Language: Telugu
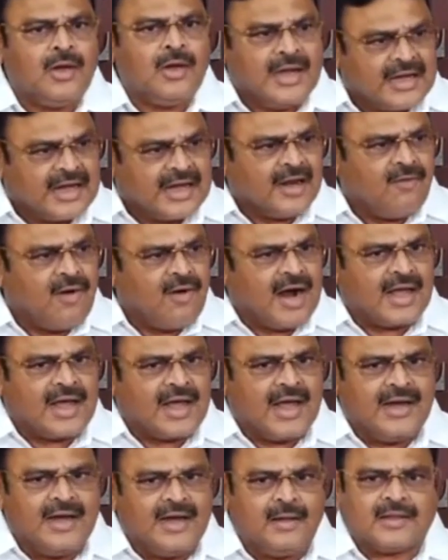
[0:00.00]
లిక్కర్
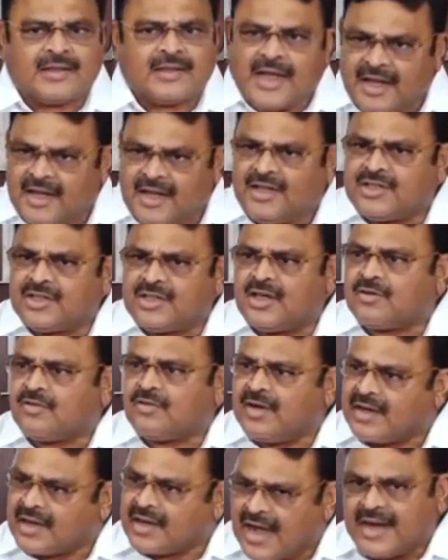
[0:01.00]
వాడకాన్ని
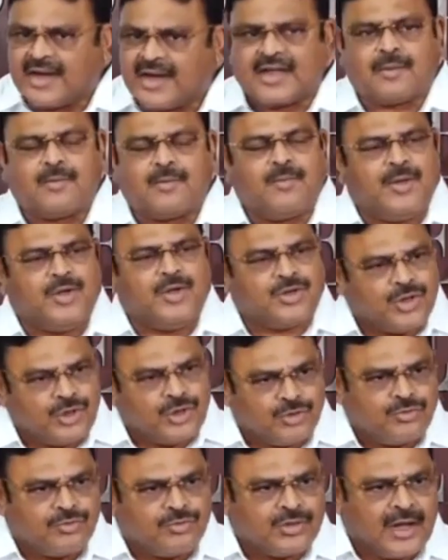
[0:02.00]
తగ్గించేటటువంటి కార్యక్రమం మేము
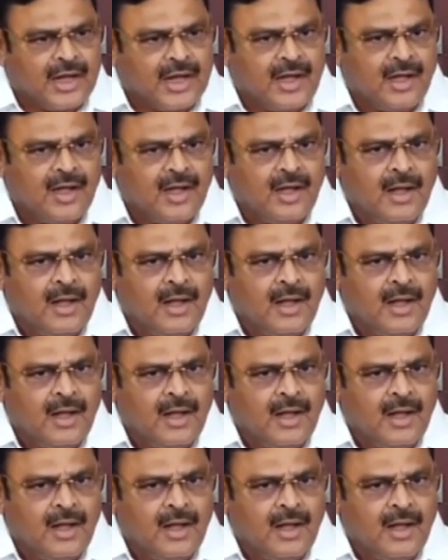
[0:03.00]
చేస్తుంటే